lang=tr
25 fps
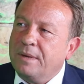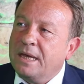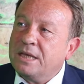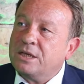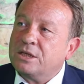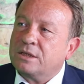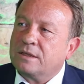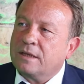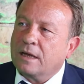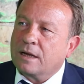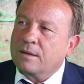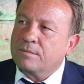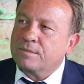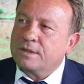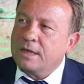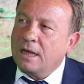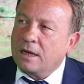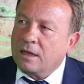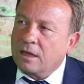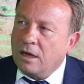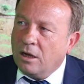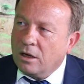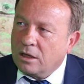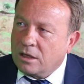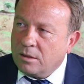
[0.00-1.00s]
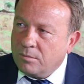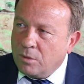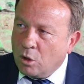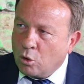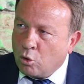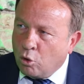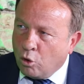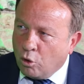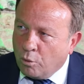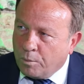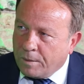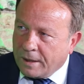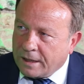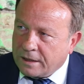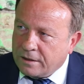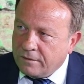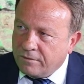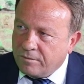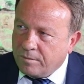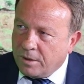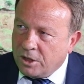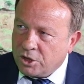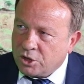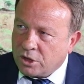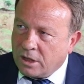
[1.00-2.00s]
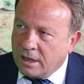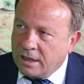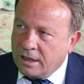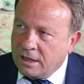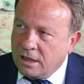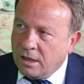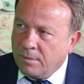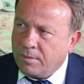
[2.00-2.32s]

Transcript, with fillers: Beci Tarımsal Kalkınma Kooperatifi Başkanlığı